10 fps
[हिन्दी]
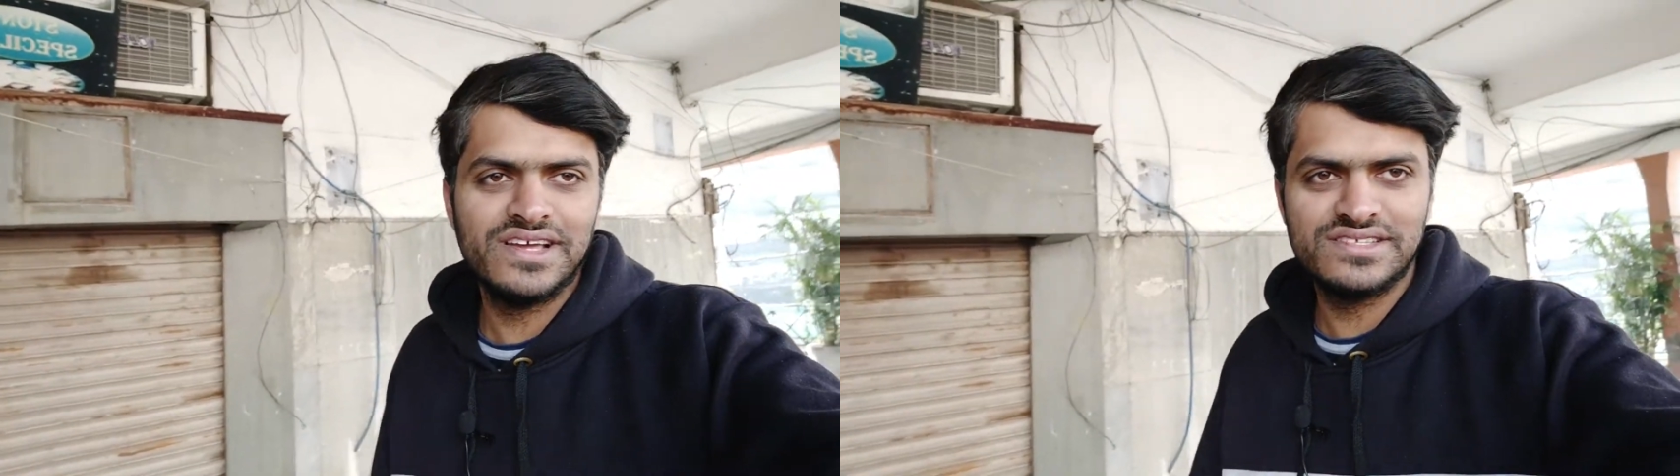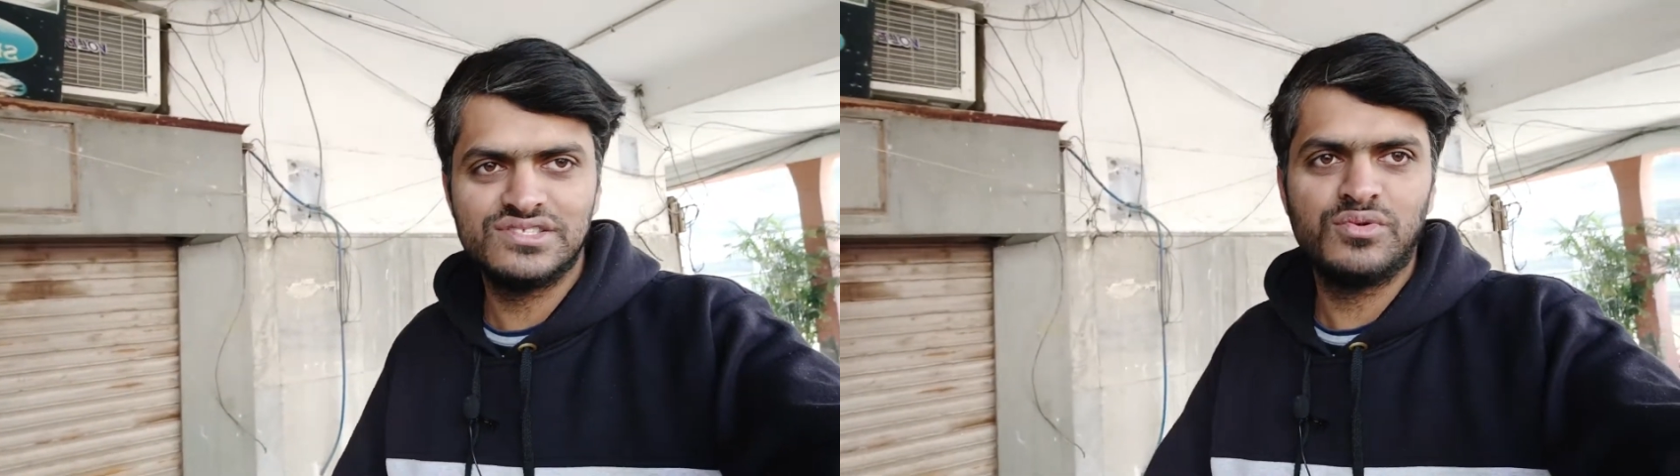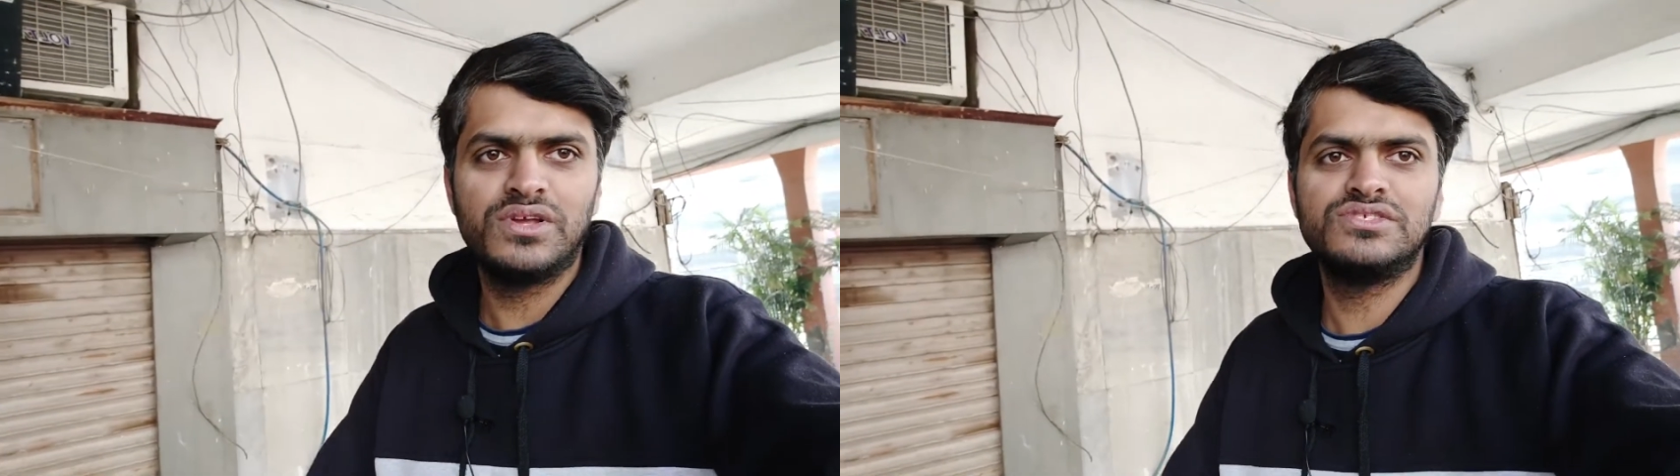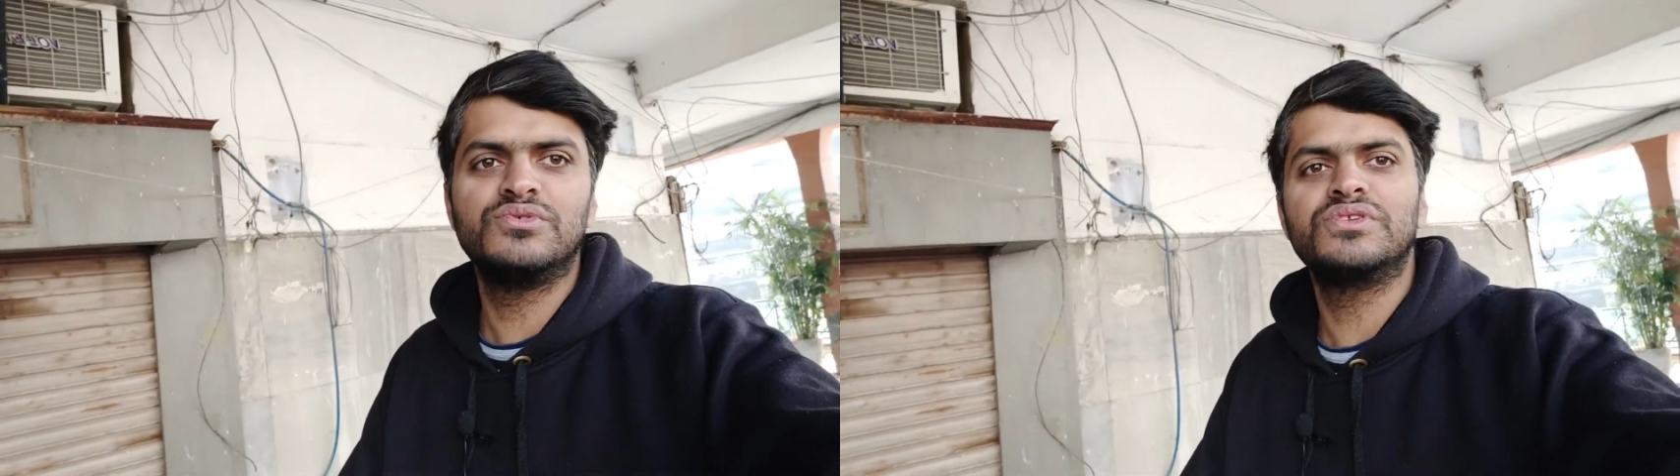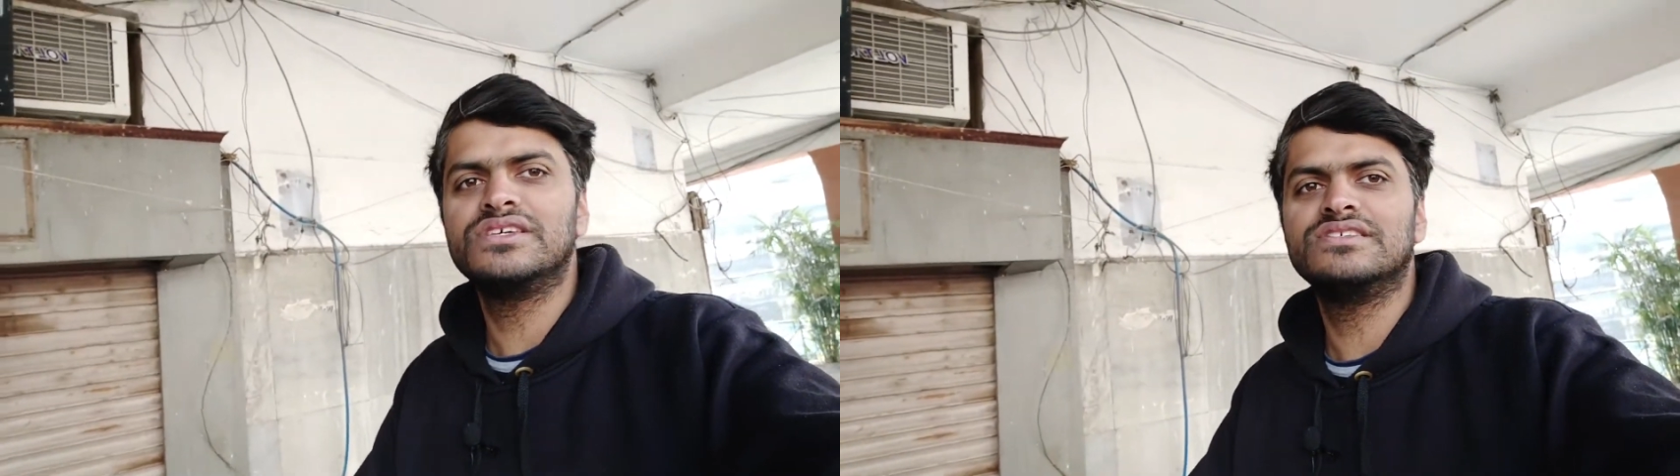का एक थोड़ा
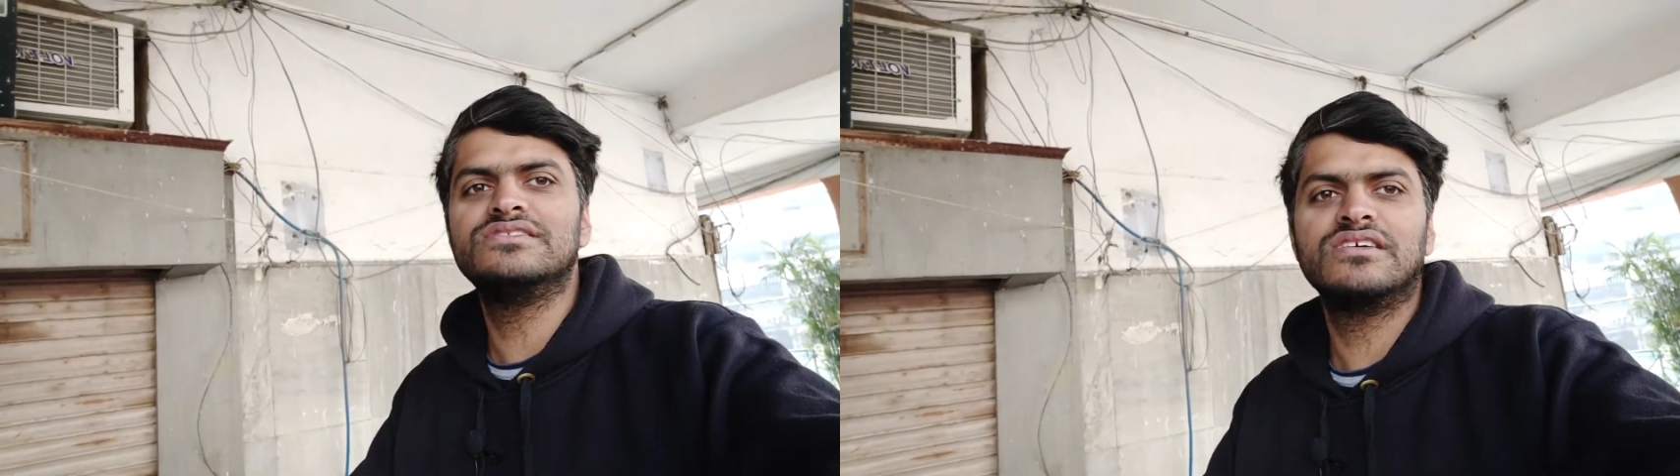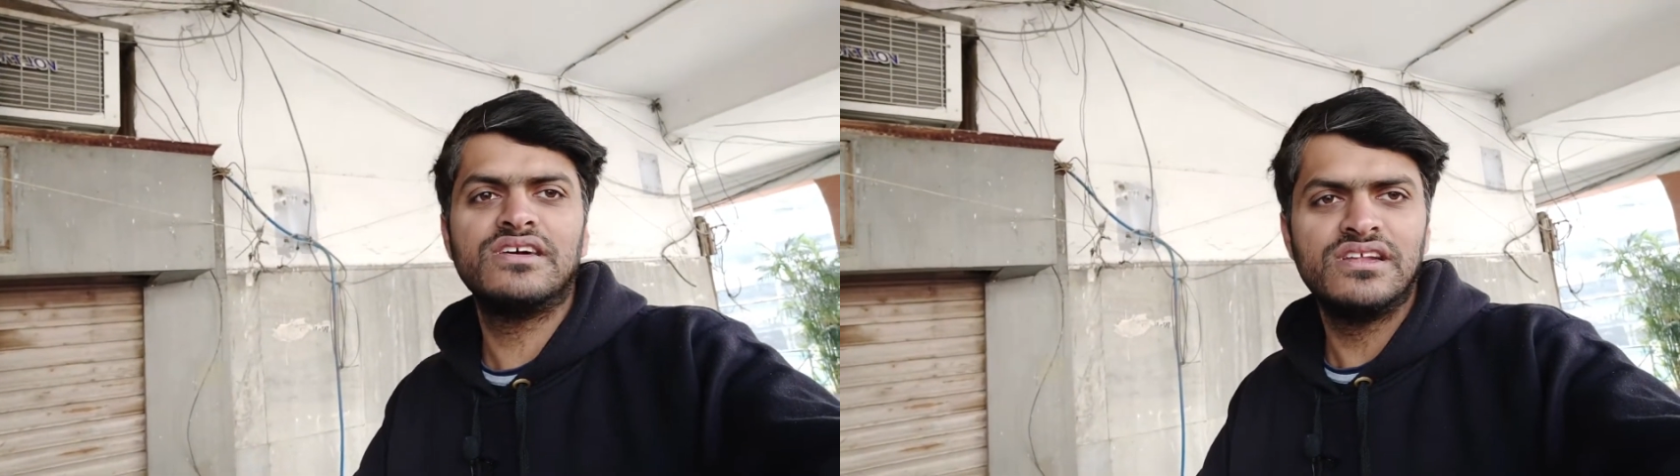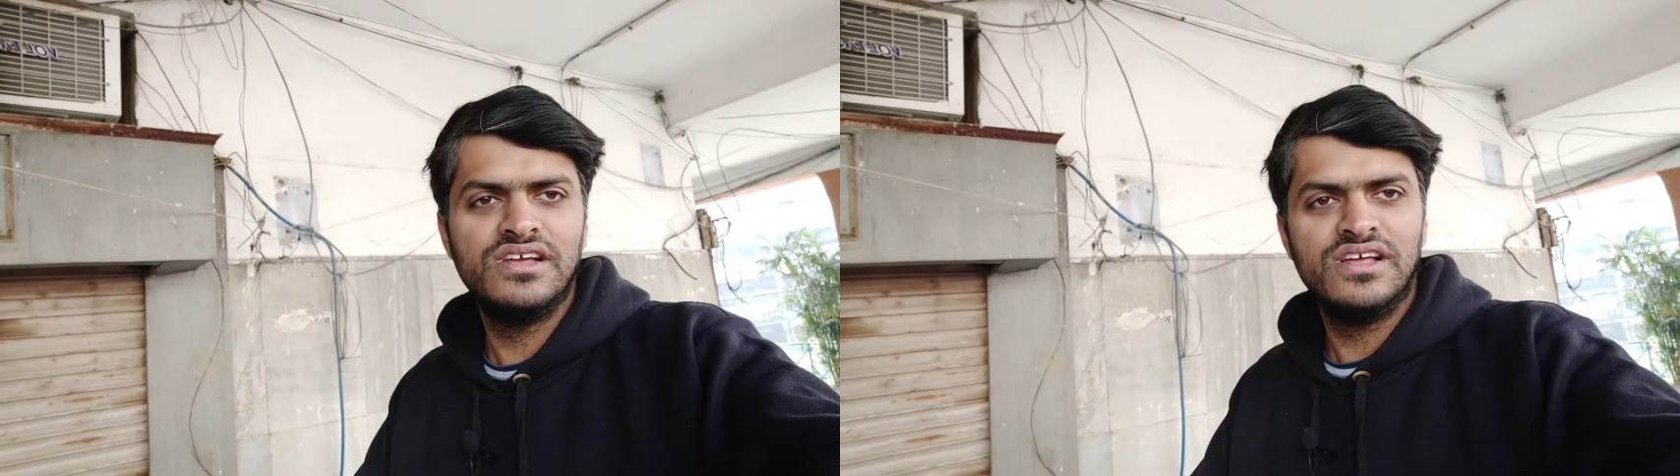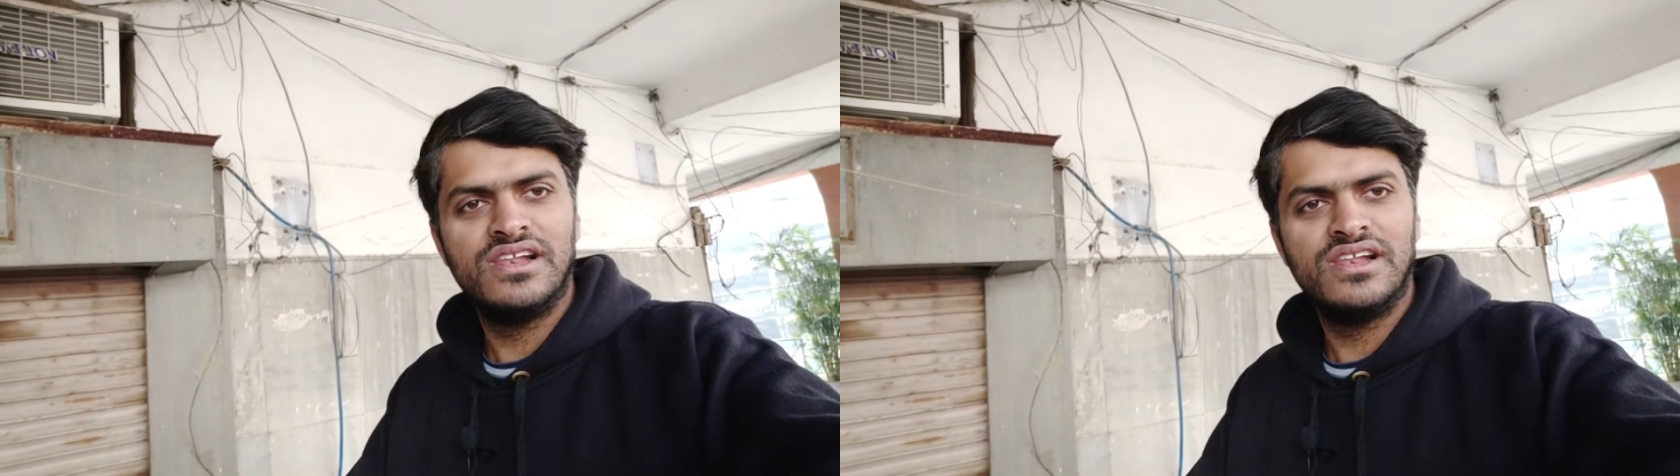छोटा सा चक्कर